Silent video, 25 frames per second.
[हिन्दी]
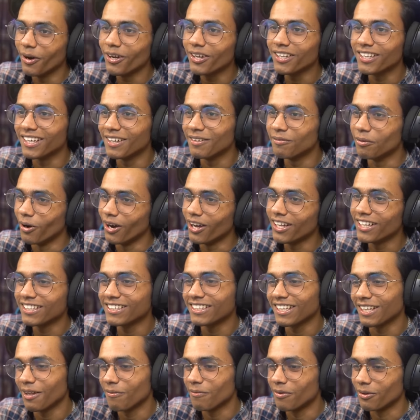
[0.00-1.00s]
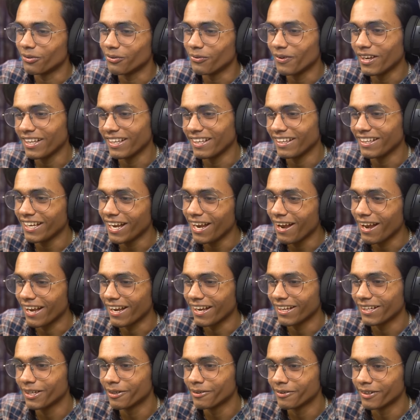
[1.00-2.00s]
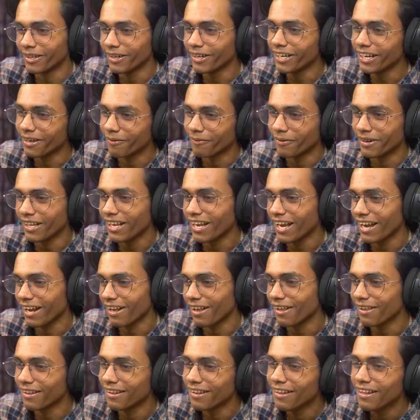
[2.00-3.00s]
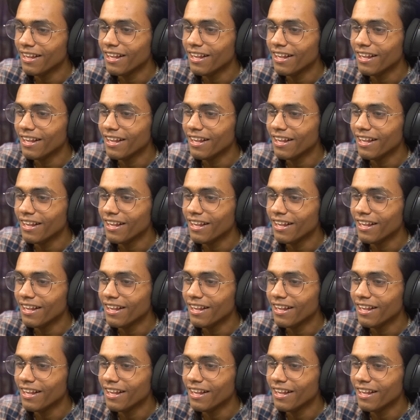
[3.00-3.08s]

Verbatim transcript: बहुत बहुत अच्छा था भिक्सू भाई जीत गया एकदम बढ़िया है